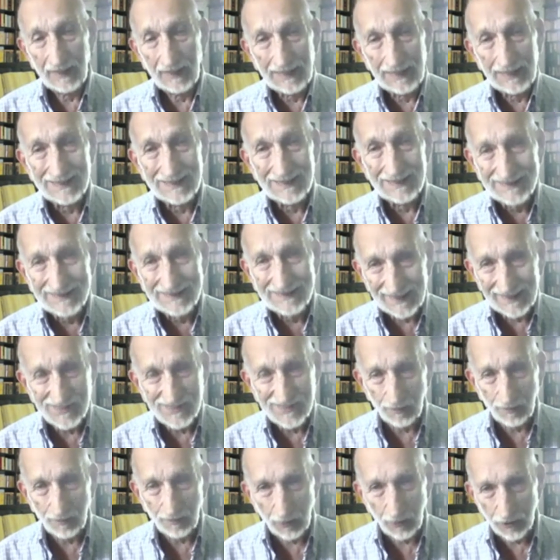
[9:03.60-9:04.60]
al
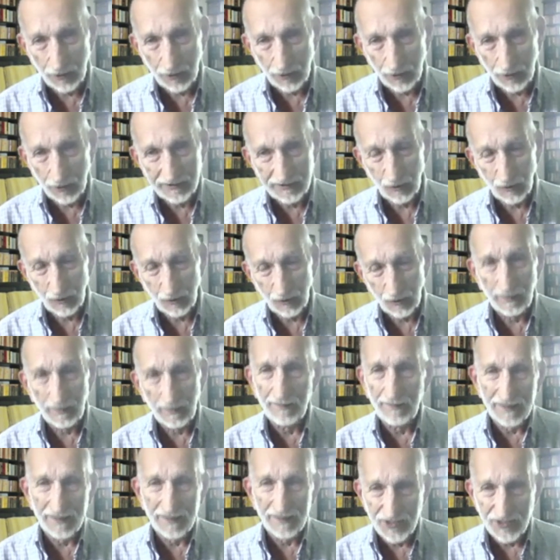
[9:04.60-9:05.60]
terzo posto come le
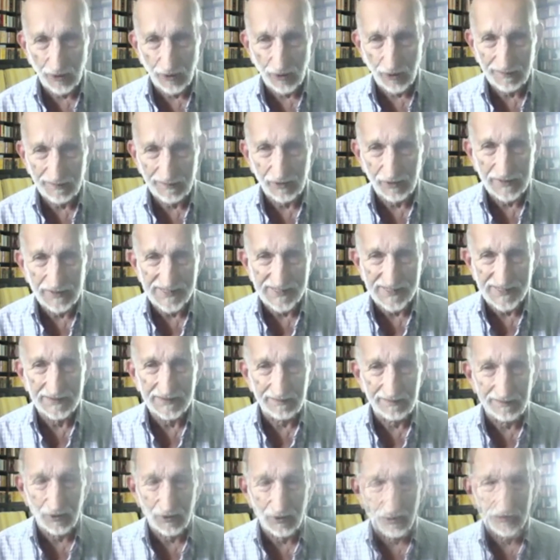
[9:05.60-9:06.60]
peggiori polizie
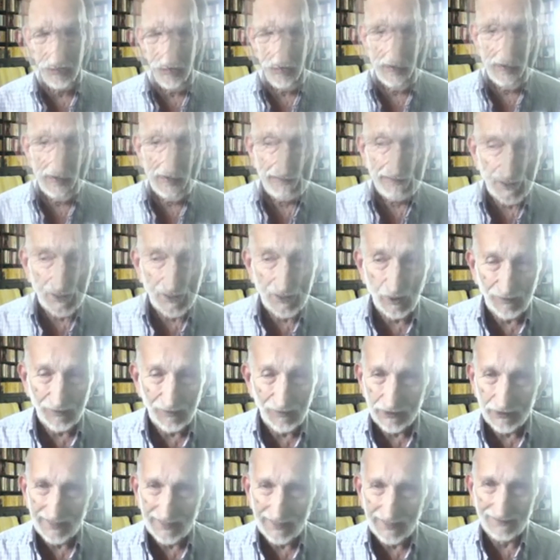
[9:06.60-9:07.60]
del mondo, per cui voglio
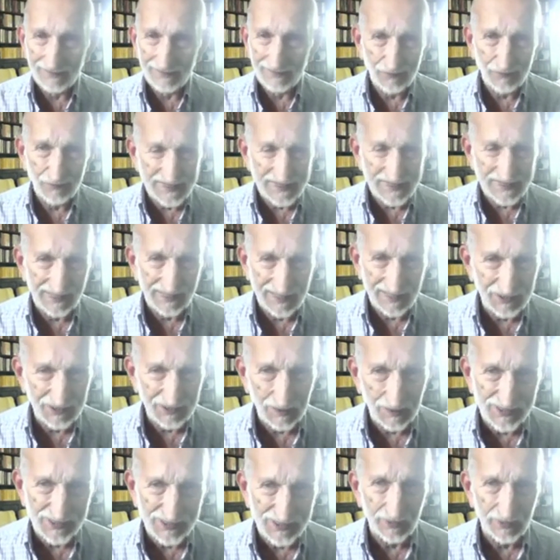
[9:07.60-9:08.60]
dire, questa è la
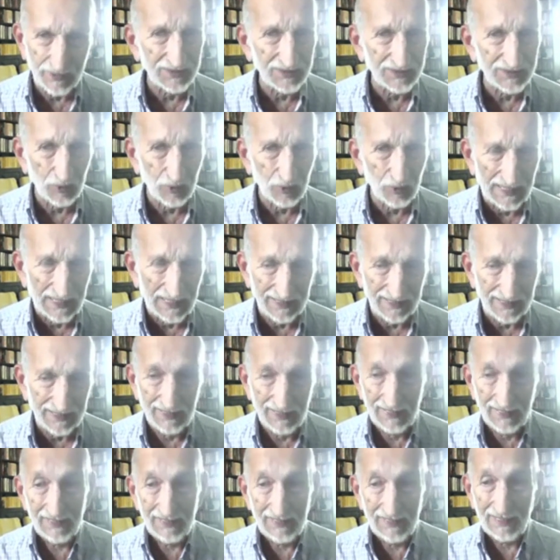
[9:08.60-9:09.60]
situazione attuale.
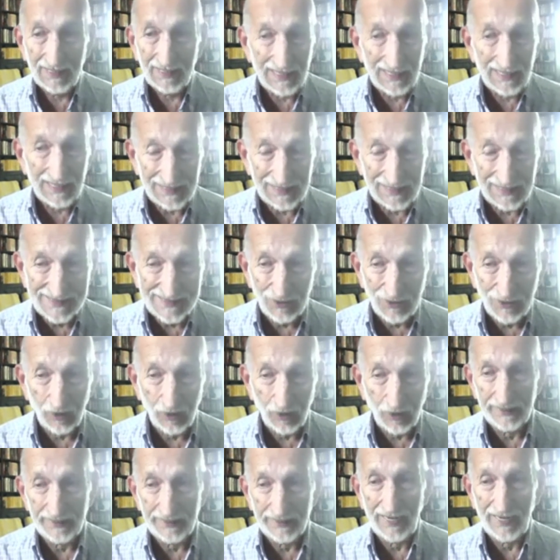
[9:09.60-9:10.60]
Le
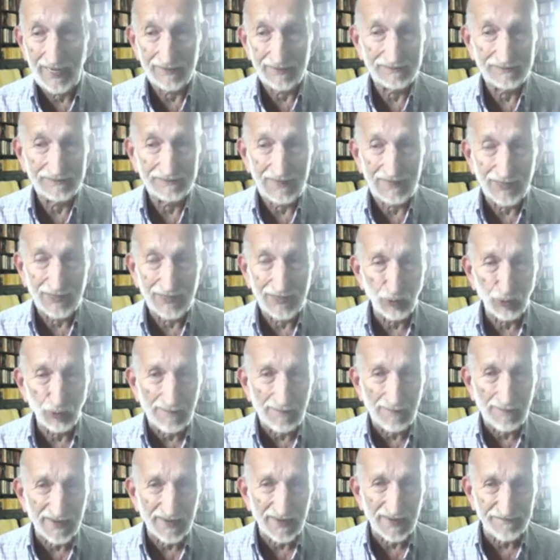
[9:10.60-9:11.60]
elezioni eh, hanno
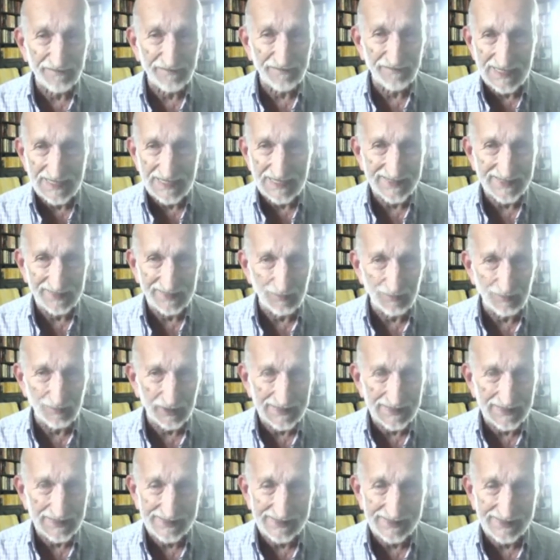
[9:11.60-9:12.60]
una parvenza di
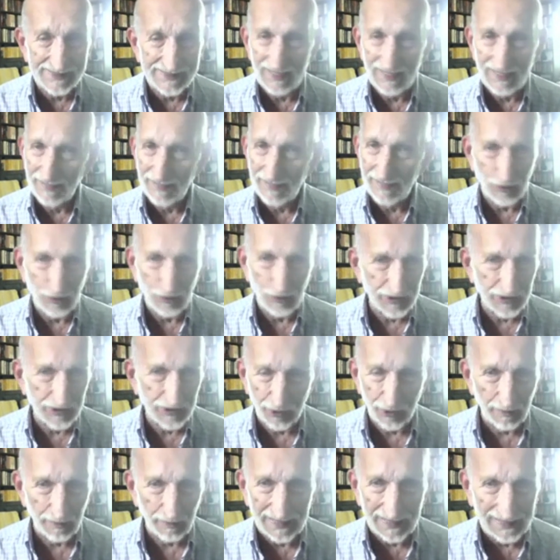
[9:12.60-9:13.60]
democrazia, ma non
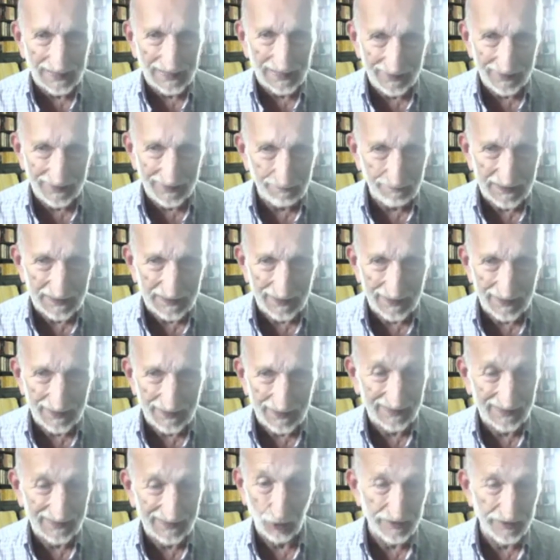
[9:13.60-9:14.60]
sono mai limpide
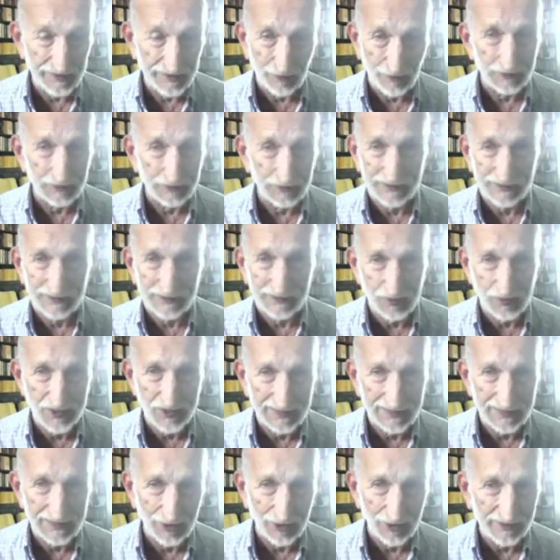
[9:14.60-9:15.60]
ed ogni volta
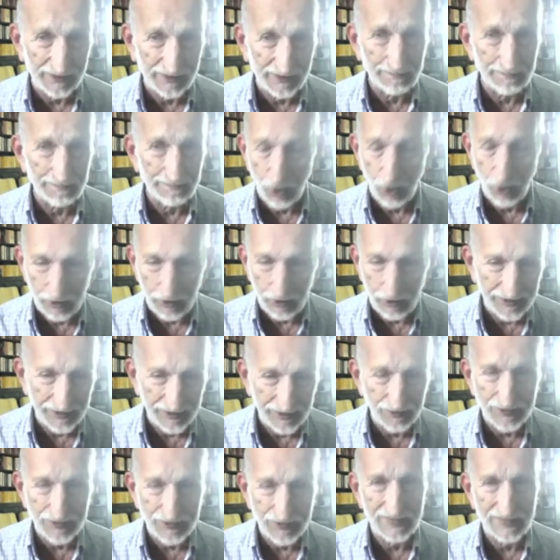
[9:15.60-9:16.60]
succedono dei brogli,
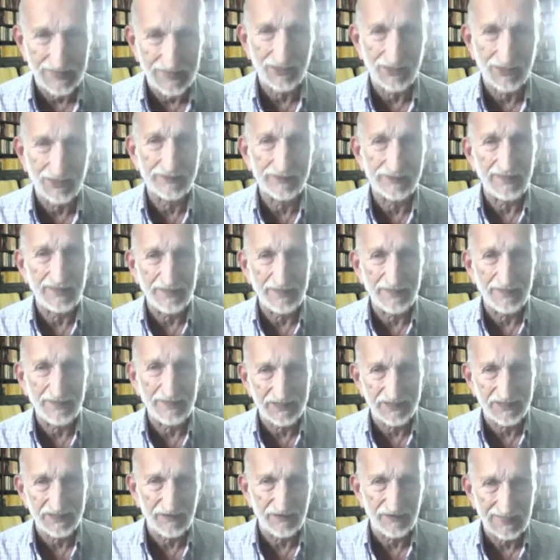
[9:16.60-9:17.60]
succedono delle
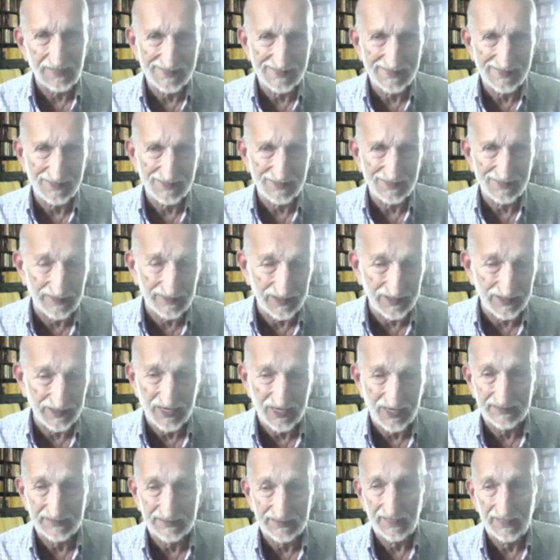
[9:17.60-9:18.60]
mistificazioni,
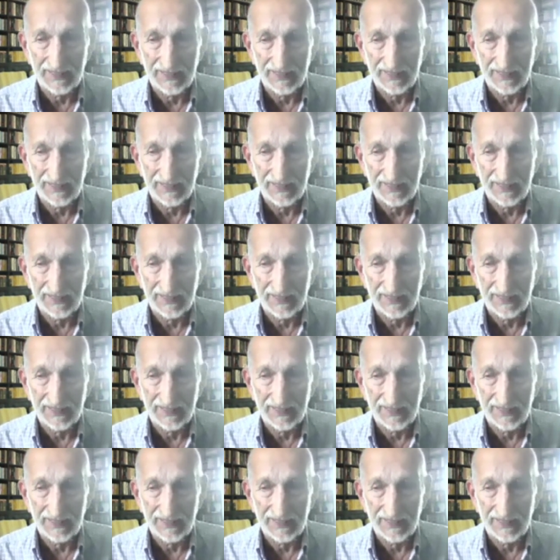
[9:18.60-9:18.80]
eccetera.